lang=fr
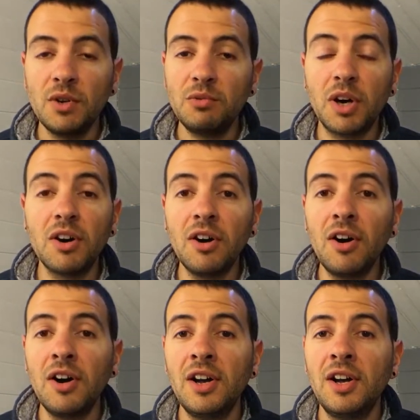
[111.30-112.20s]
Ou
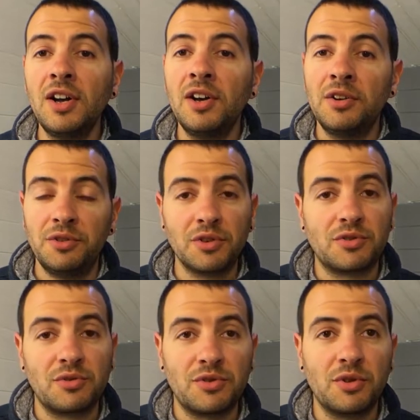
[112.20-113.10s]
alors, une autre
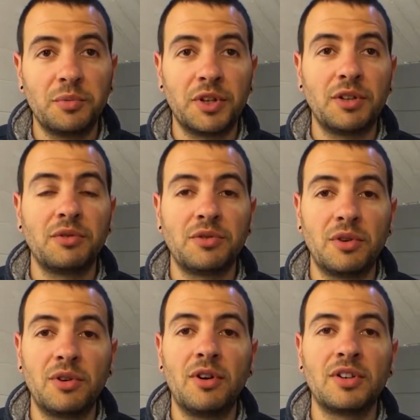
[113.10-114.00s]
solution, peut-être que tu es
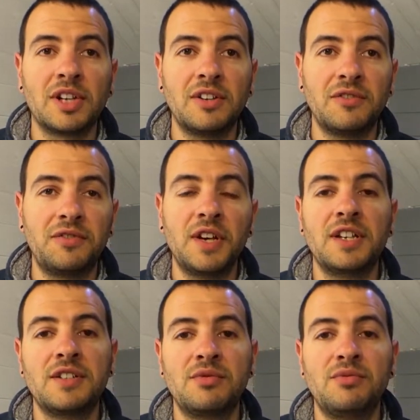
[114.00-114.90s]
encore en train de faire
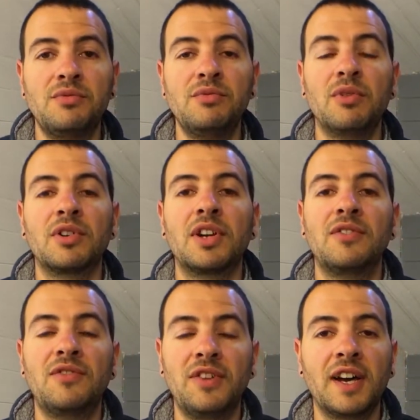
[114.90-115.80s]
des études ou en train
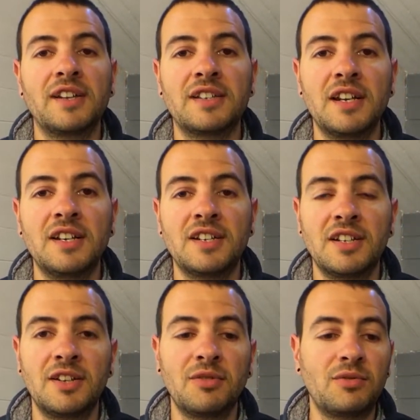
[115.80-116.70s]
de faire un stage
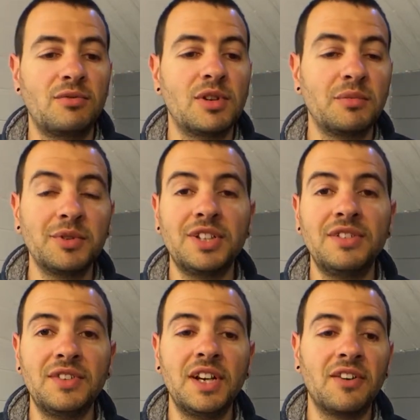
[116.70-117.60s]
et que tu dois te
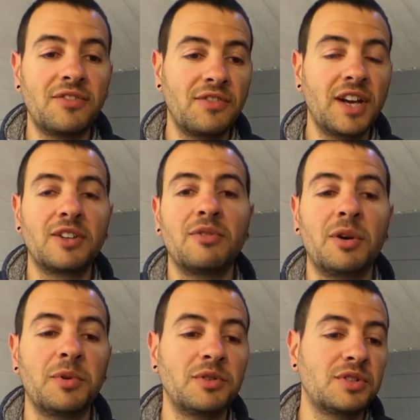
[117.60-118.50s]
motiver à faire ton
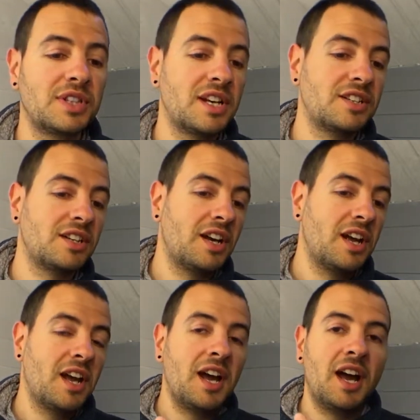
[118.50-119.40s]
rapport de stage,
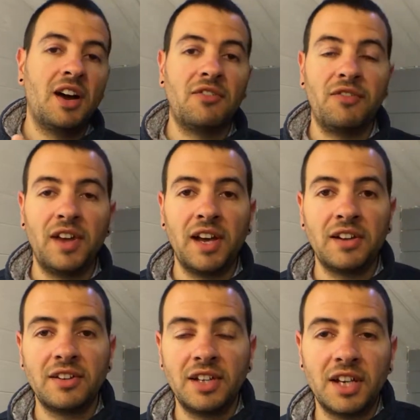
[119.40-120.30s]
à
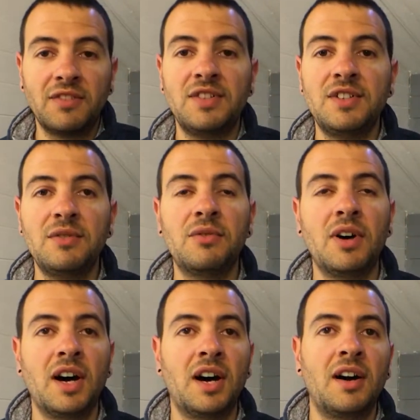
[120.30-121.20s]
faire des
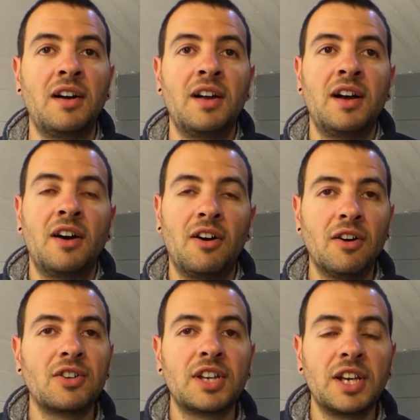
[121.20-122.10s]
révisions, à
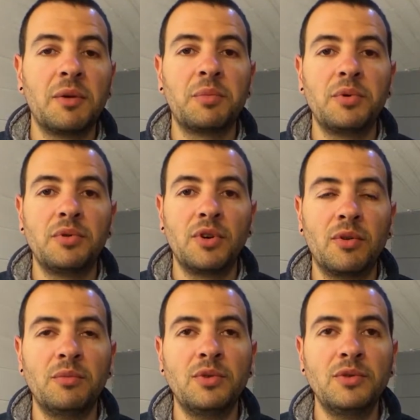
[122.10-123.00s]
rentrer un peu
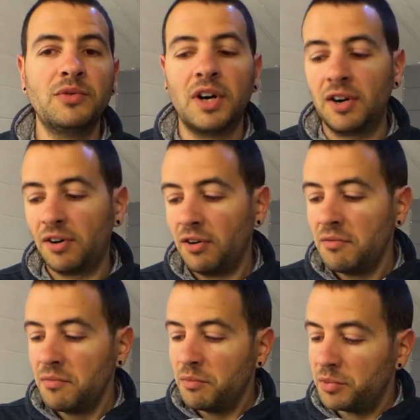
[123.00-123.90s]
le move. Alors,
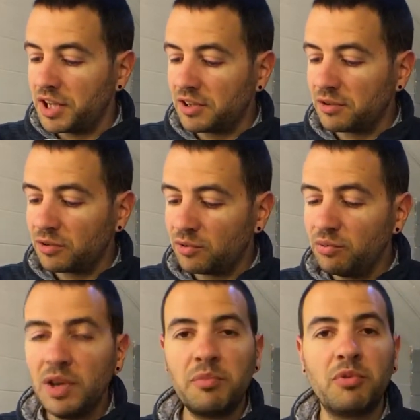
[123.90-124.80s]
peut-être que
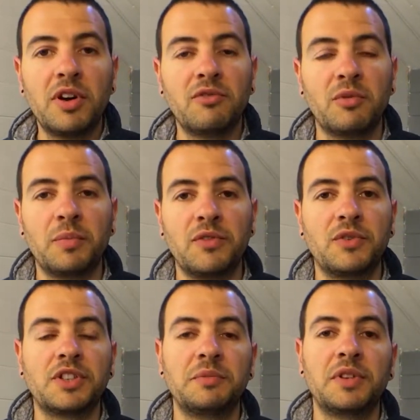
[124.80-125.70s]
tous les points vont pas
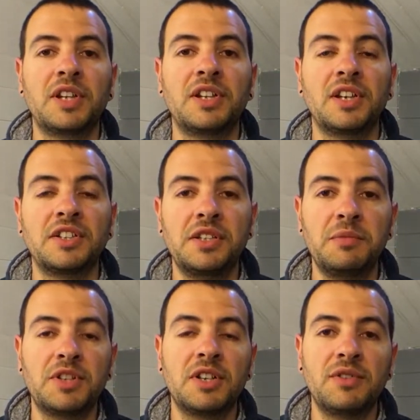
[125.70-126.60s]
forcément t'intéresser,
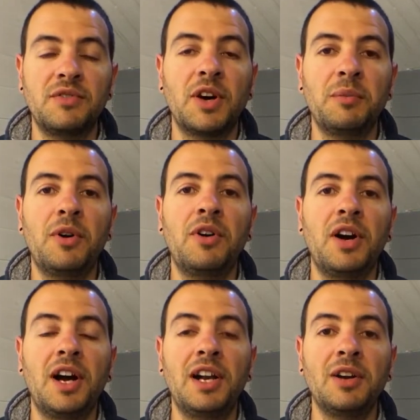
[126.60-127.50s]
mais je t'invite vraiment
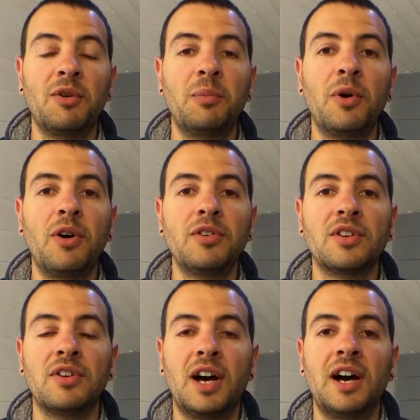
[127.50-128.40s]
à les
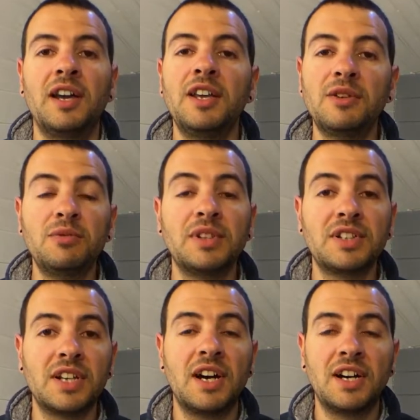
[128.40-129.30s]
reprendre, à écouter
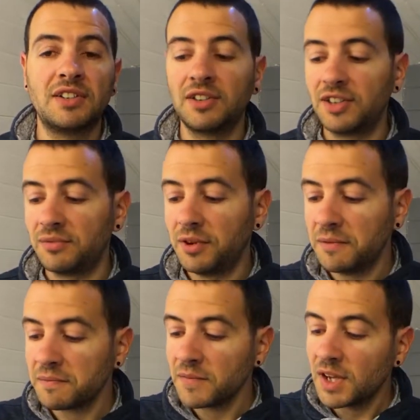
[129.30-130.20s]
ça attentivement.
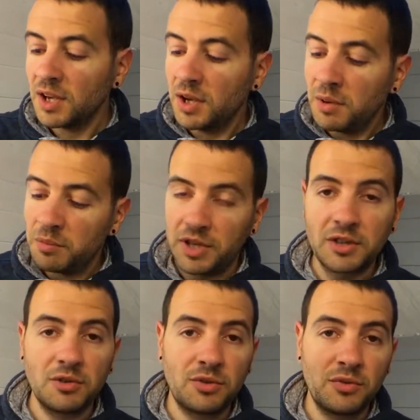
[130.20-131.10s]

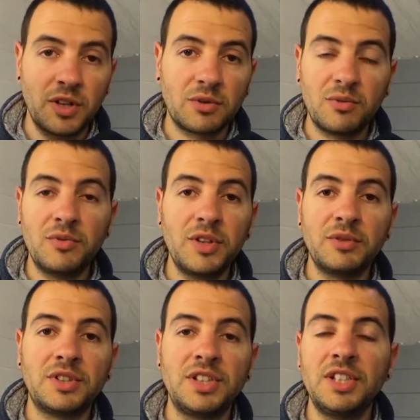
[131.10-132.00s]
Peut-être que tu vas trouver
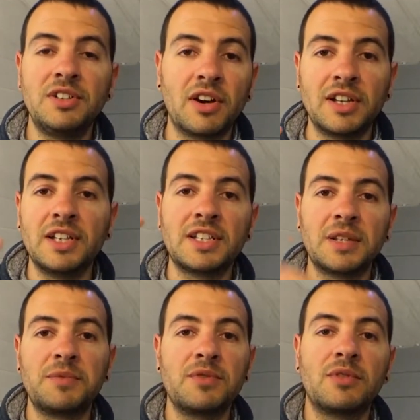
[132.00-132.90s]
aussi dans la
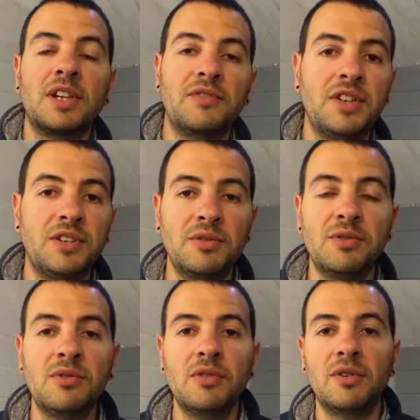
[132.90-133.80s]
description de la
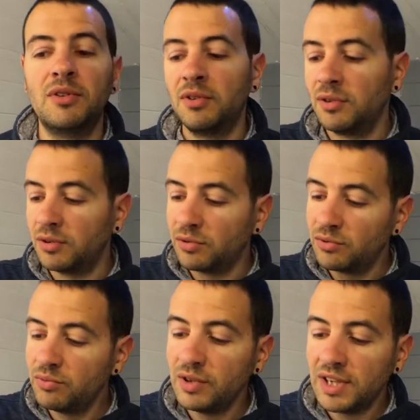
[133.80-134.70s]
vidéo euh,
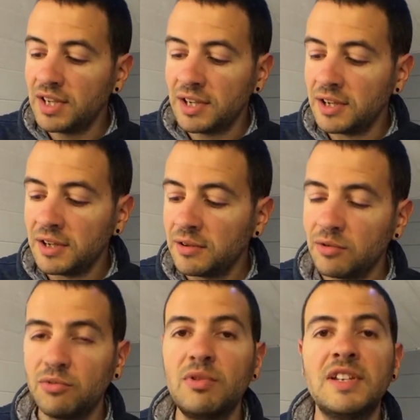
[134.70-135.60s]
tous les
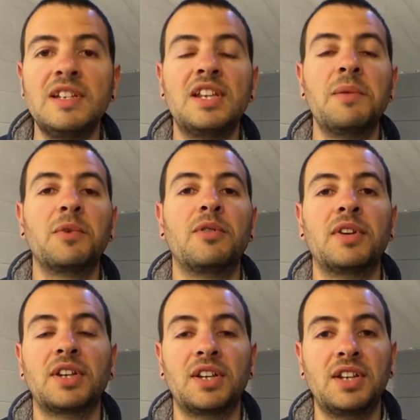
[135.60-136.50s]
items qu'on
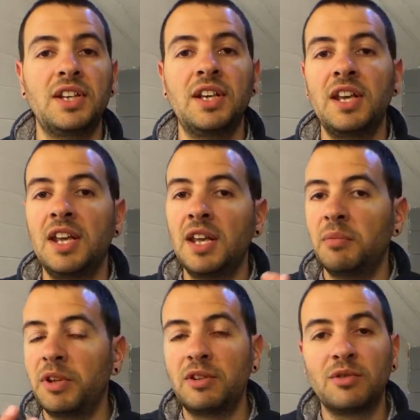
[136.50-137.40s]
va traiter et
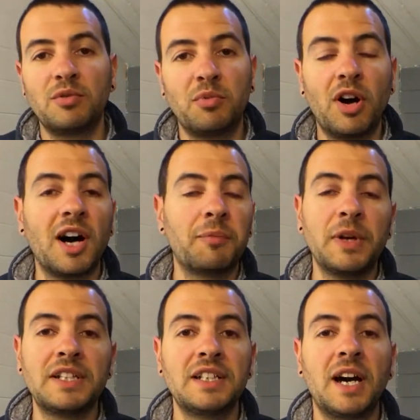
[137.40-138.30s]
peut-être que tu pourras
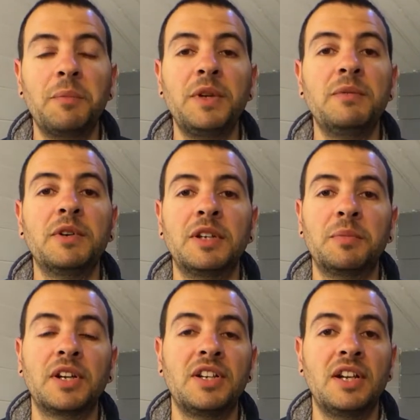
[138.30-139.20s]
passer rapidement des
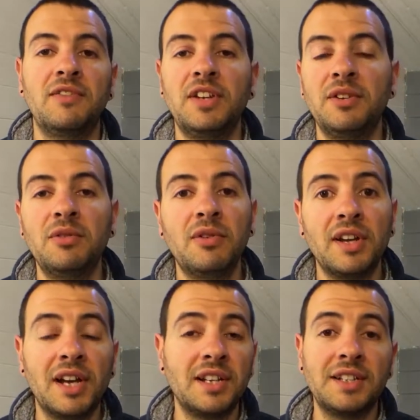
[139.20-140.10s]
parties de la vidéo
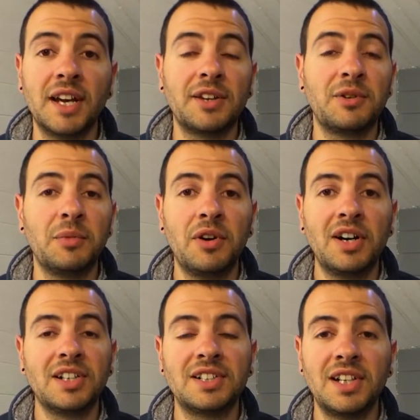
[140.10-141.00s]
et aller directement
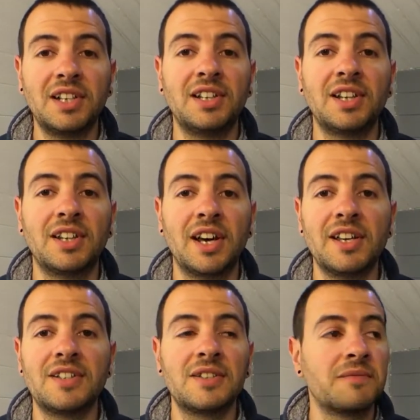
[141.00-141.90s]
à celles qui
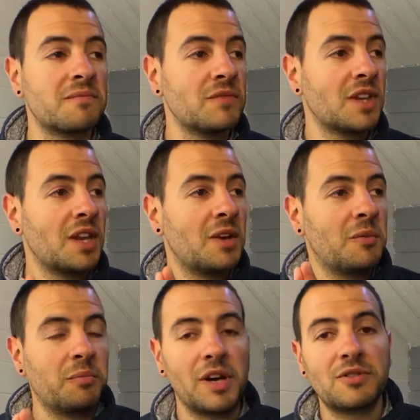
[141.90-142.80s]
t'intéressent
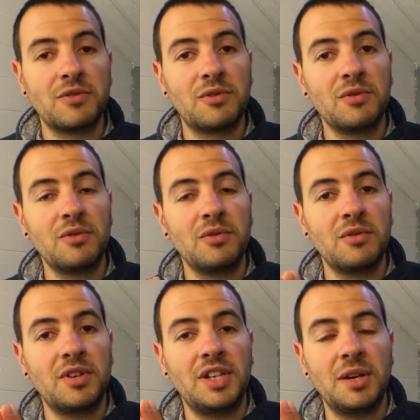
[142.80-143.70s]
Parce qu'il
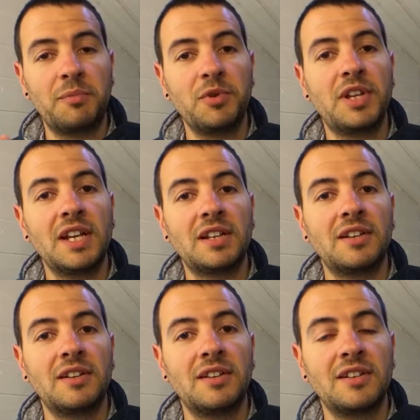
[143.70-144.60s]
y a
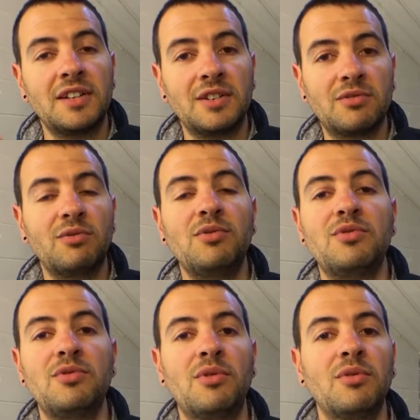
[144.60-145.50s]
peut-être des
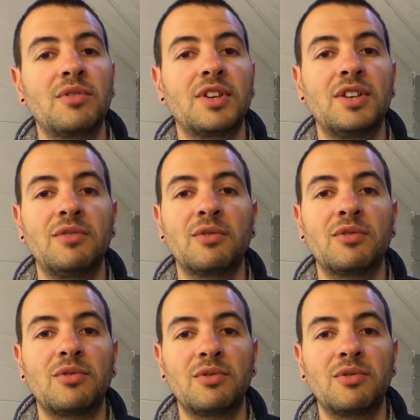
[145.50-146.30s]
solutions qui vont